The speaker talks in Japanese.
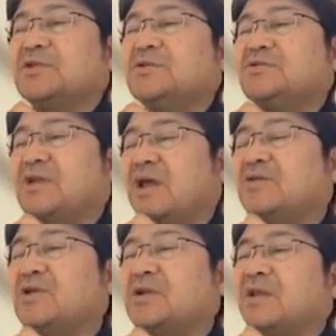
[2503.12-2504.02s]
しいんです
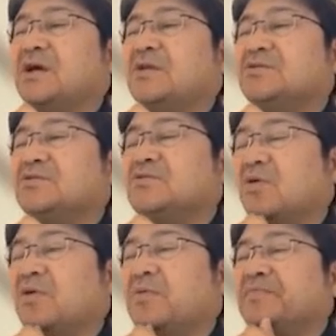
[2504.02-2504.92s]
ね。それなんでかっていう
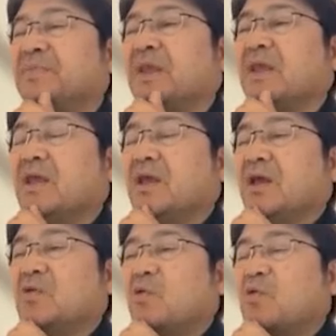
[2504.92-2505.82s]
と、
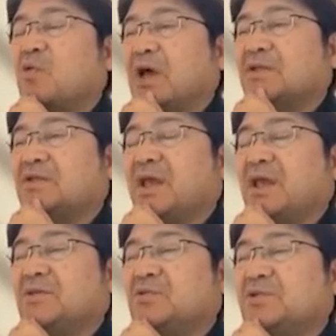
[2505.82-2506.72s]
ここが
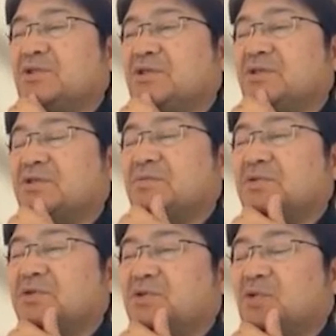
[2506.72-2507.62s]
でソー
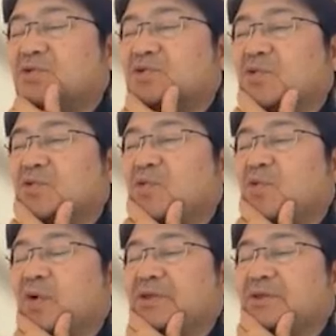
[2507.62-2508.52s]
スコードをこう
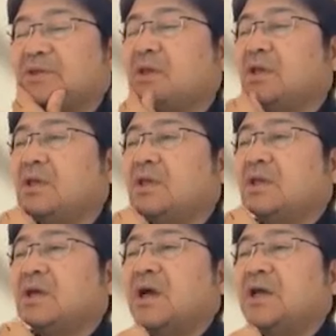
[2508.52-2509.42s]
やって
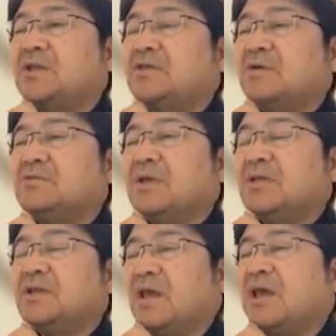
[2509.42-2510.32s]
書いた上
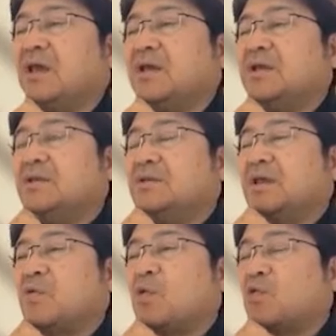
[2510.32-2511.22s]
で、
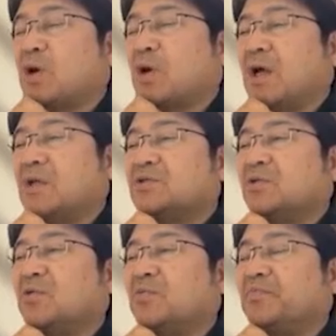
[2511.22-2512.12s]
ここがそ
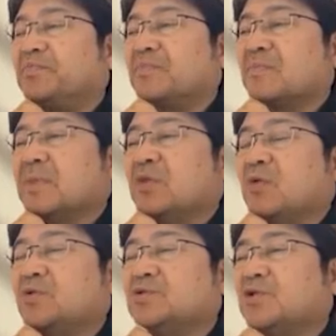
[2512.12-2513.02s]
のど
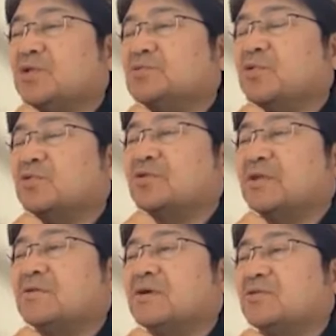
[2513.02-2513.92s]
ういう処理ブロックになっ
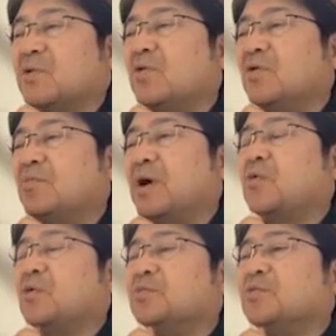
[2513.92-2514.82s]
てるかと、まあ、
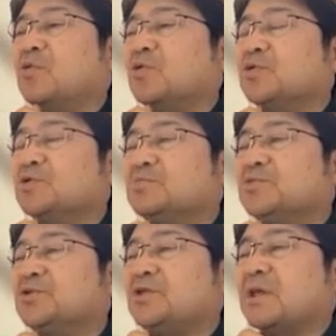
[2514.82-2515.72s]
こういう
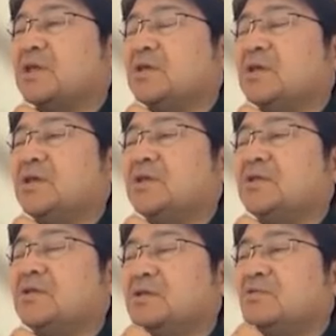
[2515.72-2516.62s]
物理
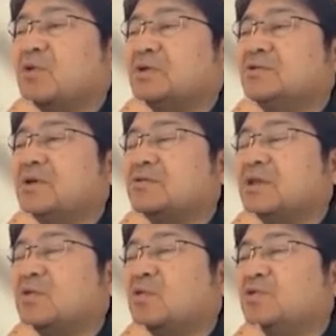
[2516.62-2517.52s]
的とか数学
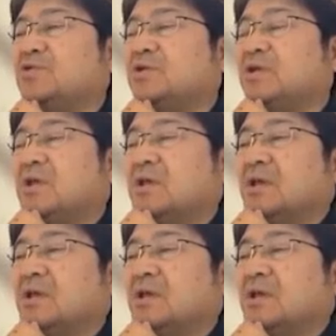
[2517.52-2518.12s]
的にこういう